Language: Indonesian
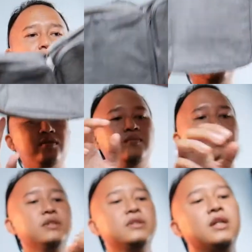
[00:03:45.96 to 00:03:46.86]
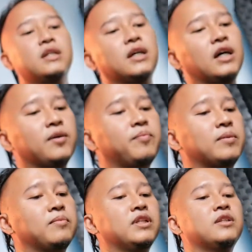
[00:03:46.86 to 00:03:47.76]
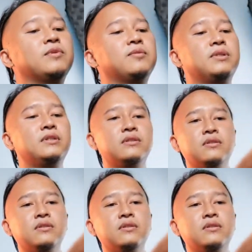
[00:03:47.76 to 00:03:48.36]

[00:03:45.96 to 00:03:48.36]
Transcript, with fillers: saya coba nih saya ada iPad mini teman-teman